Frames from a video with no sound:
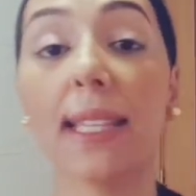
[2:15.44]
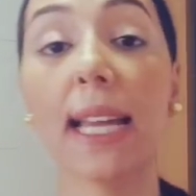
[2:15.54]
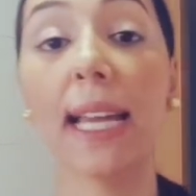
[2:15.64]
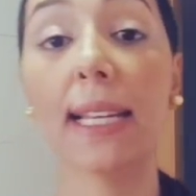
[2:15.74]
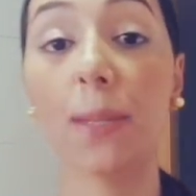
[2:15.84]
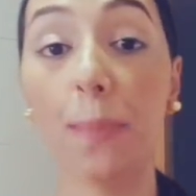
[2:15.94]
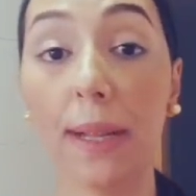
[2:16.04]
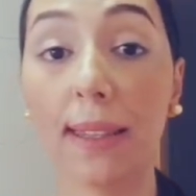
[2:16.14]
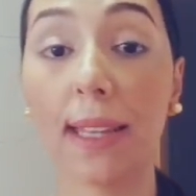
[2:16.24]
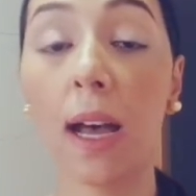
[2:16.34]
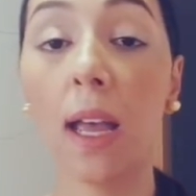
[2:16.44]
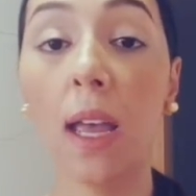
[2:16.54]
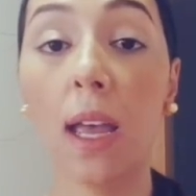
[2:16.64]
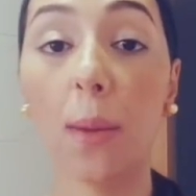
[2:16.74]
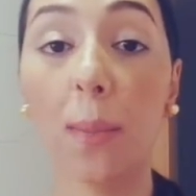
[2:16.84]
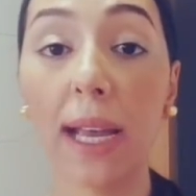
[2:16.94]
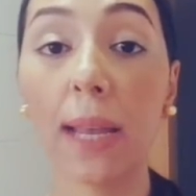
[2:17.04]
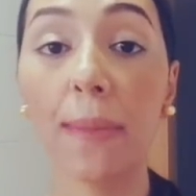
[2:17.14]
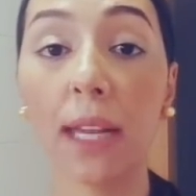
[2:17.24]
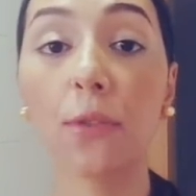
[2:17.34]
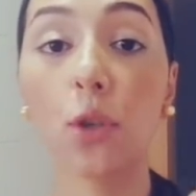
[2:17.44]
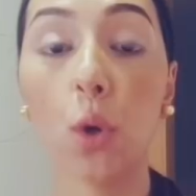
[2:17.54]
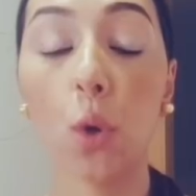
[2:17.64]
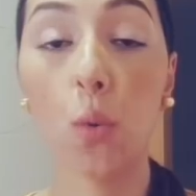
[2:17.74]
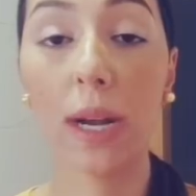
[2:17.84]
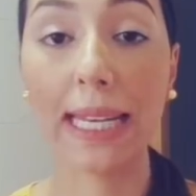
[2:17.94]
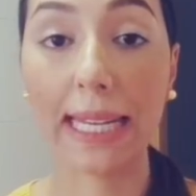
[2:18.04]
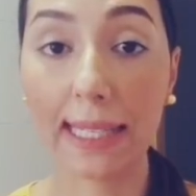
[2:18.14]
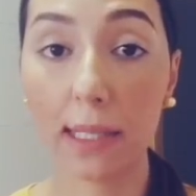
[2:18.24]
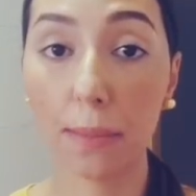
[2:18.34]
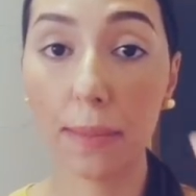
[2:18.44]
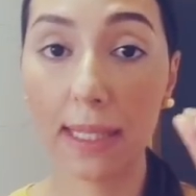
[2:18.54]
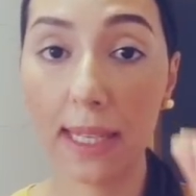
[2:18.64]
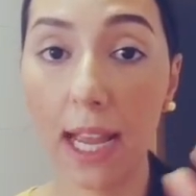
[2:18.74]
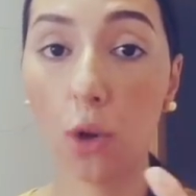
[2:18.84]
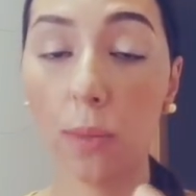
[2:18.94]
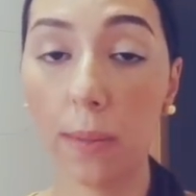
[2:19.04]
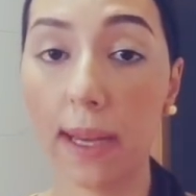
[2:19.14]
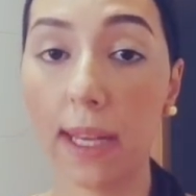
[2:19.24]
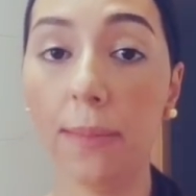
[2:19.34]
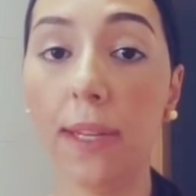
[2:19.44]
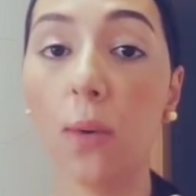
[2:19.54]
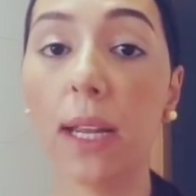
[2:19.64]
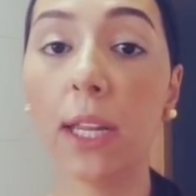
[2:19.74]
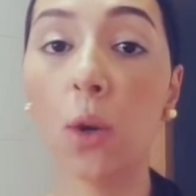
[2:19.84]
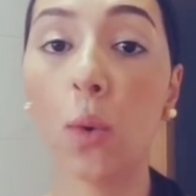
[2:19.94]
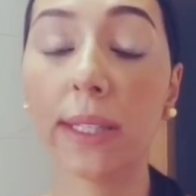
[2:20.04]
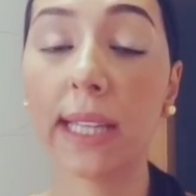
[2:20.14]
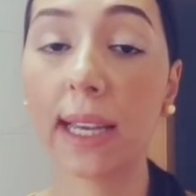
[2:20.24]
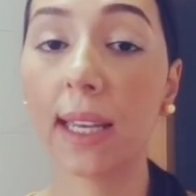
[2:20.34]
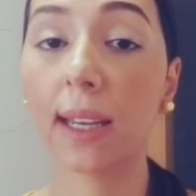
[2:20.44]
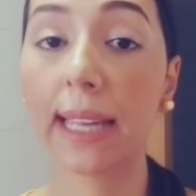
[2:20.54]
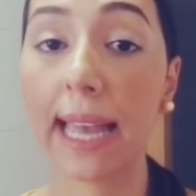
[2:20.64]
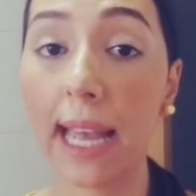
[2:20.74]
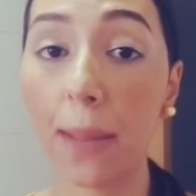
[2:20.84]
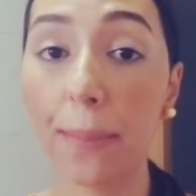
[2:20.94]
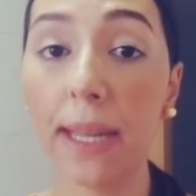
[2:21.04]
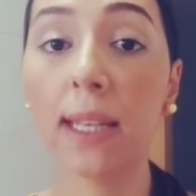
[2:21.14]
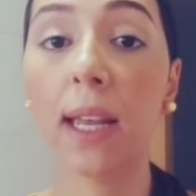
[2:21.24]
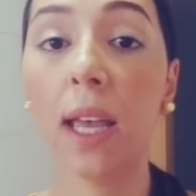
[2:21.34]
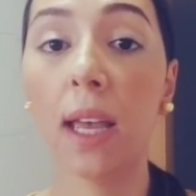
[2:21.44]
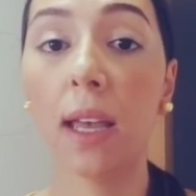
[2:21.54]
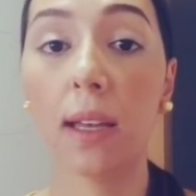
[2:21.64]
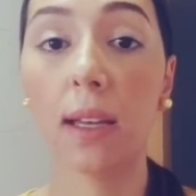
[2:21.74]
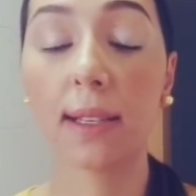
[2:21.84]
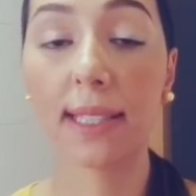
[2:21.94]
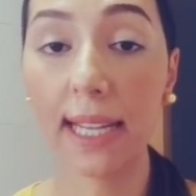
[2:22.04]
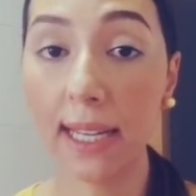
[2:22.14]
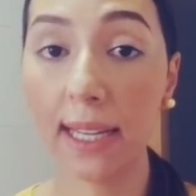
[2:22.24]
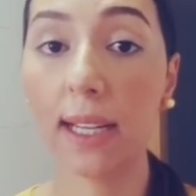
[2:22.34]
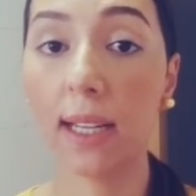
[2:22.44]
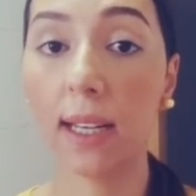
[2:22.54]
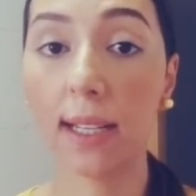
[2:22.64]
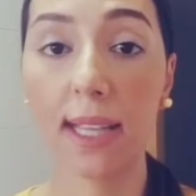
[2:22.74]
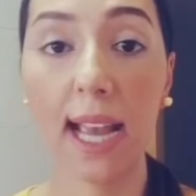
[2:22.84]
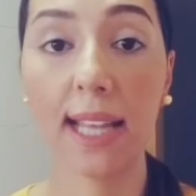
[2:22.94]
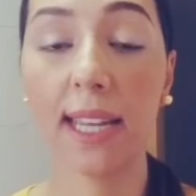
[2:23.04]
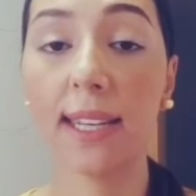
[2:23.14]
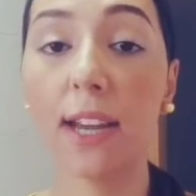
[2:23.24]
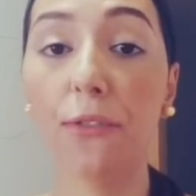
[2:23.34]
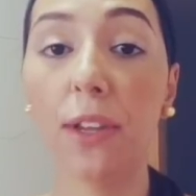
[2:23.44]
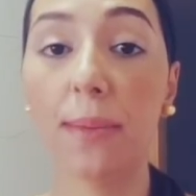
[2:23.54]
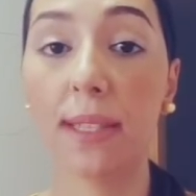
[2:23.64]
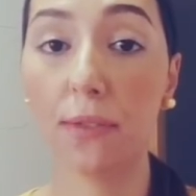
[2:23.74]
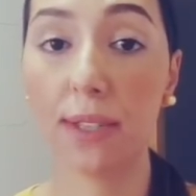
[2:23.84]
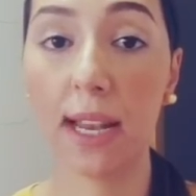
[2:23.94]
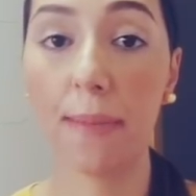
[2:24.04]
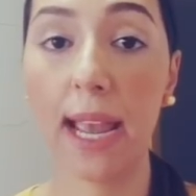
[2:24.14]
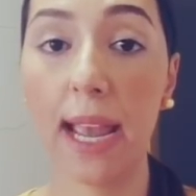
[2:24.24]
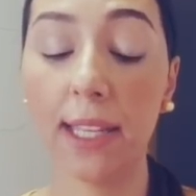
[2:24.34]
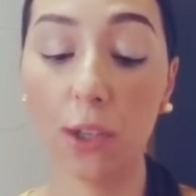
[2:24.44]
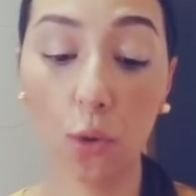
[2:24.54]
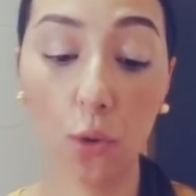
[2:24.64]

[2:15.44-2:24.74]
انا سبيلتا باك ما عرفت شنو هو الاسم ديالو بالمغربيه ولكن هو دقيق كامل آه، صحي على الصحه ديالنا فيه بزاف ديال المعادن